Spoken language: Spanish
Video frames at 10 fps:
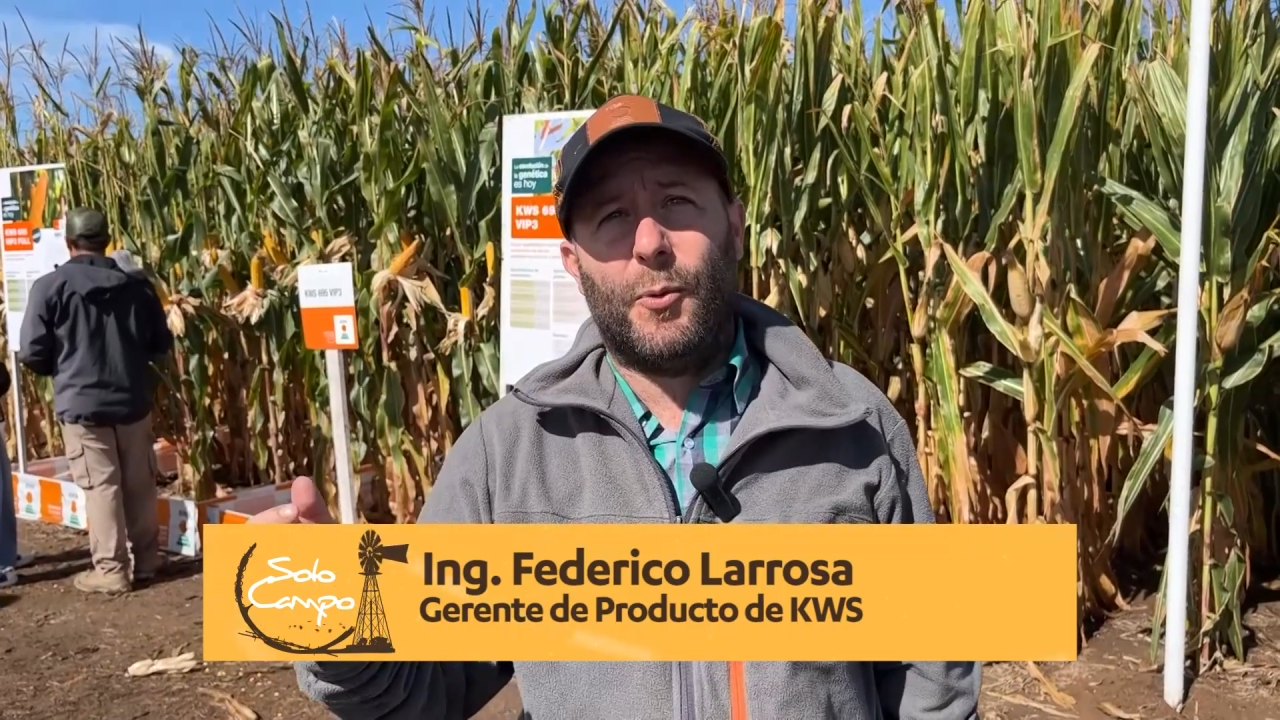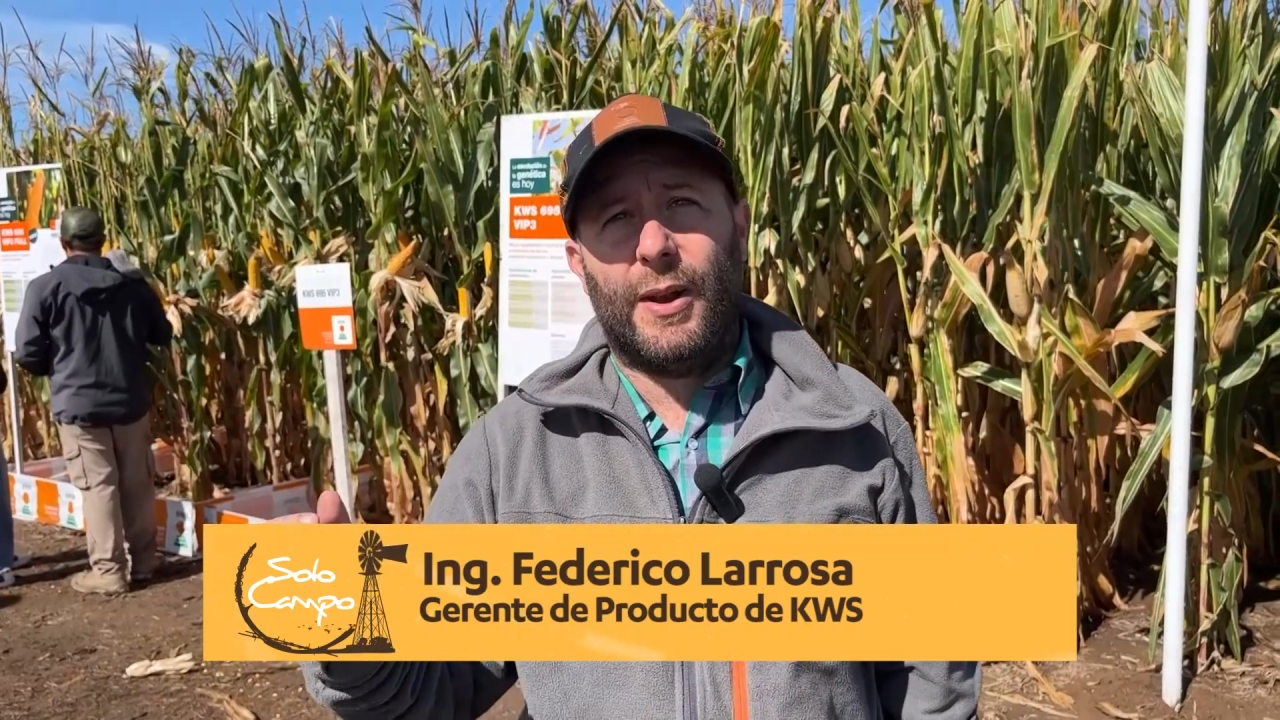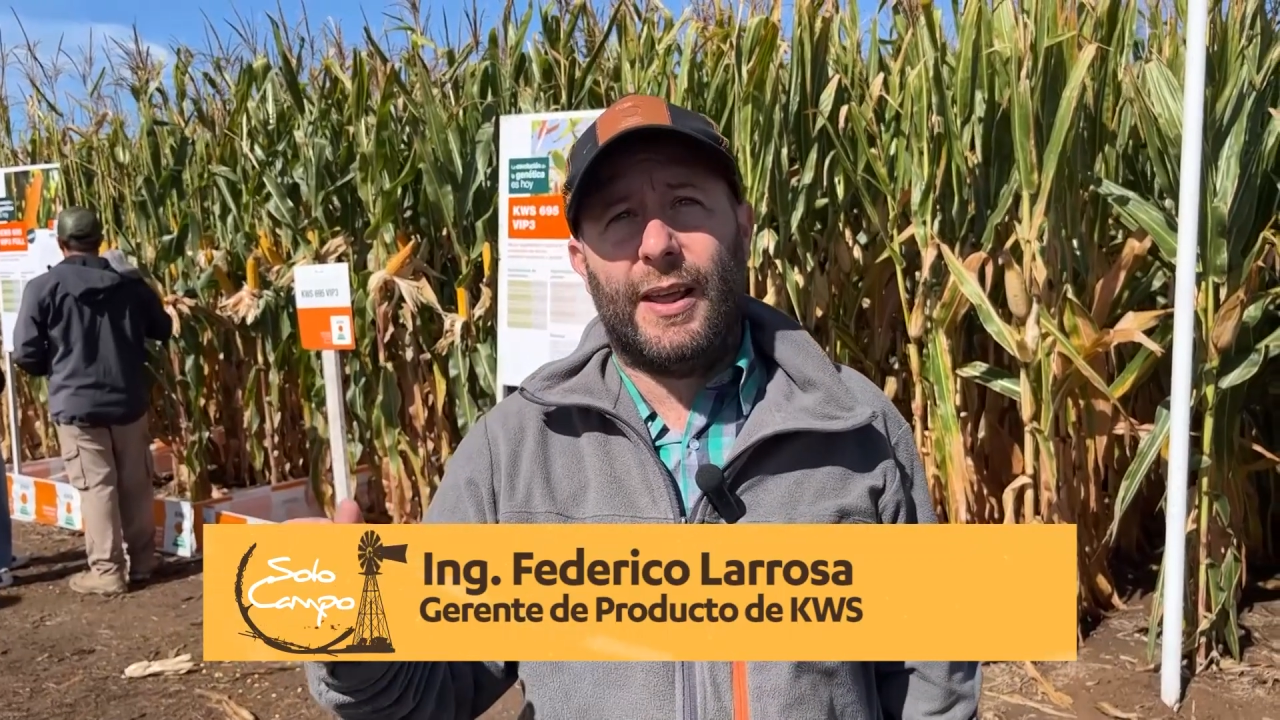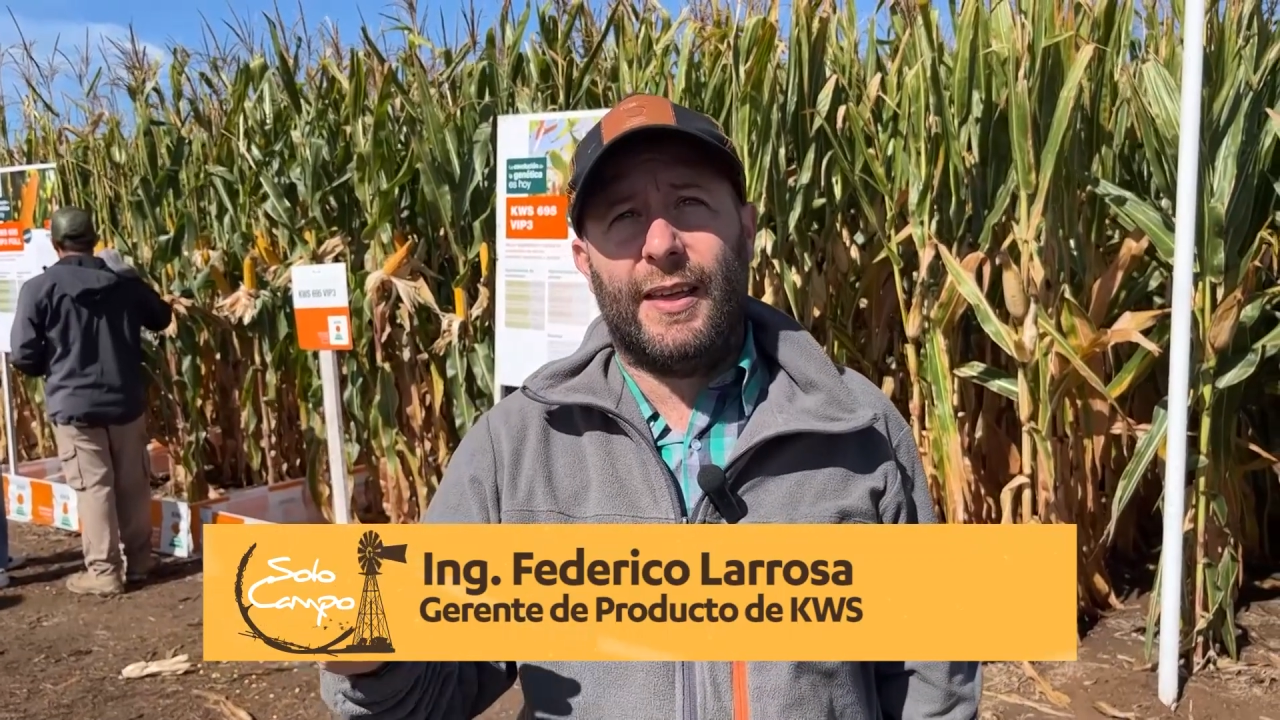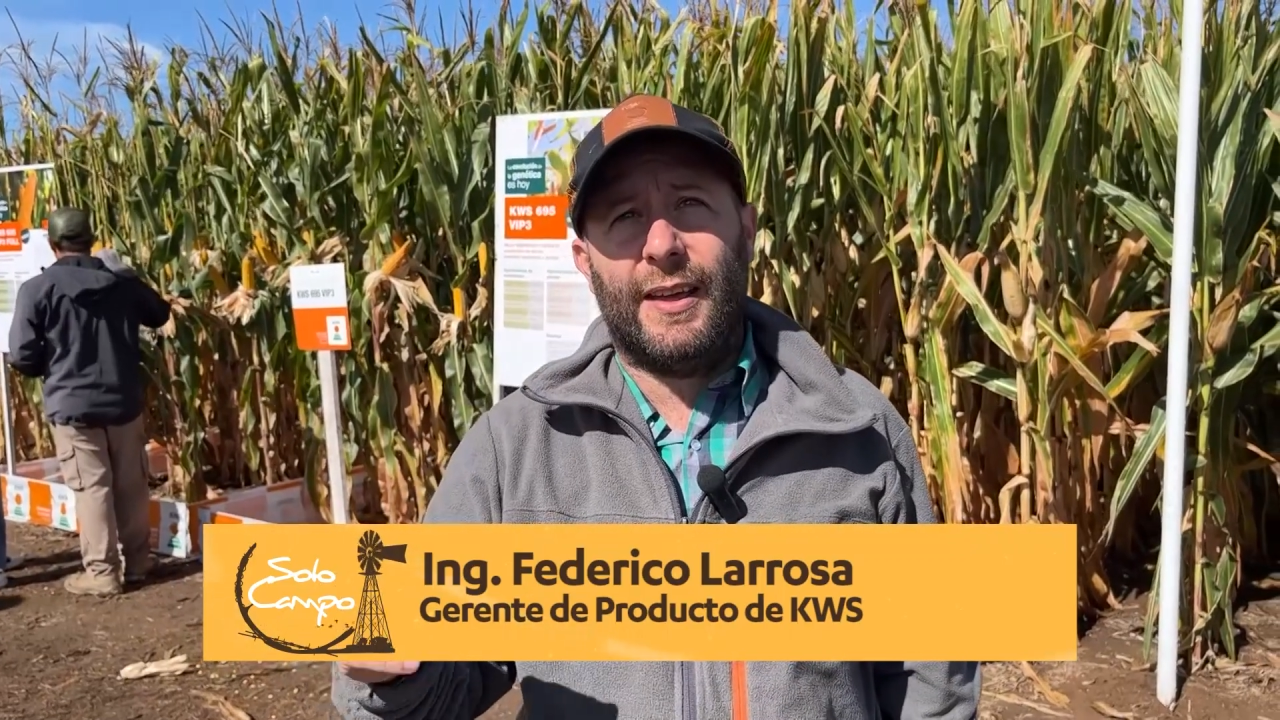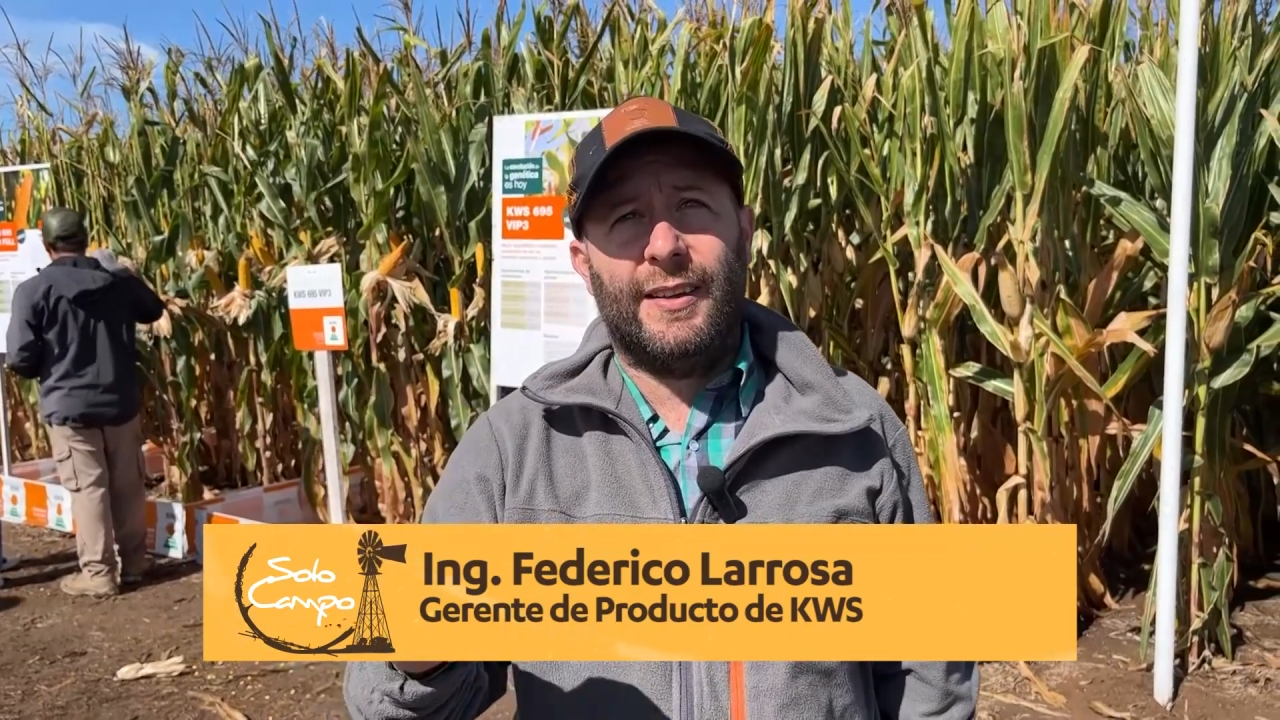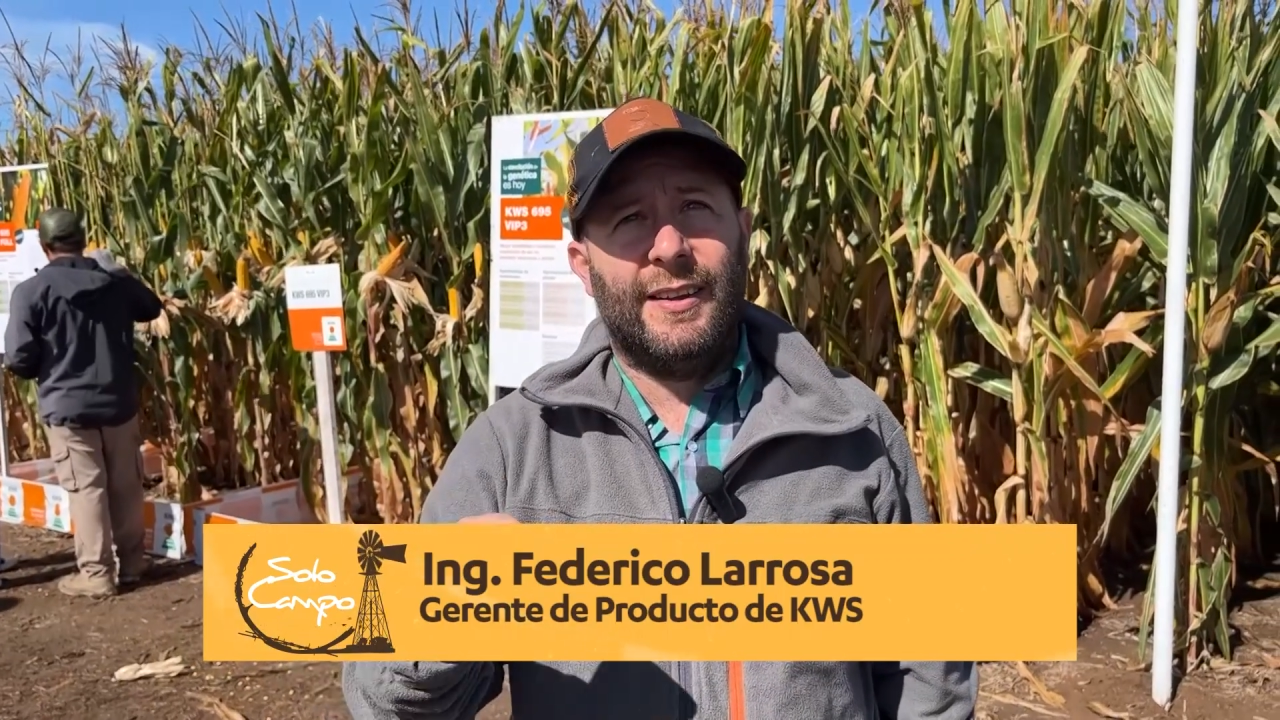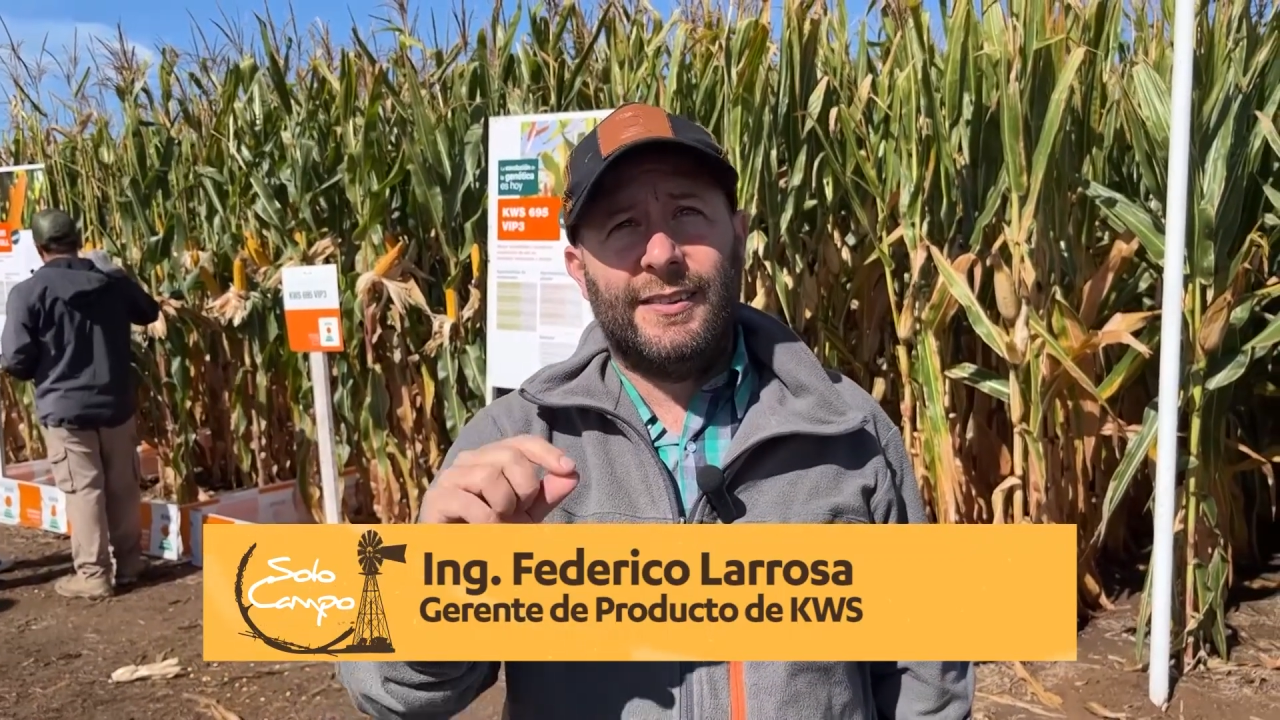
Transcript: muy bien la idea.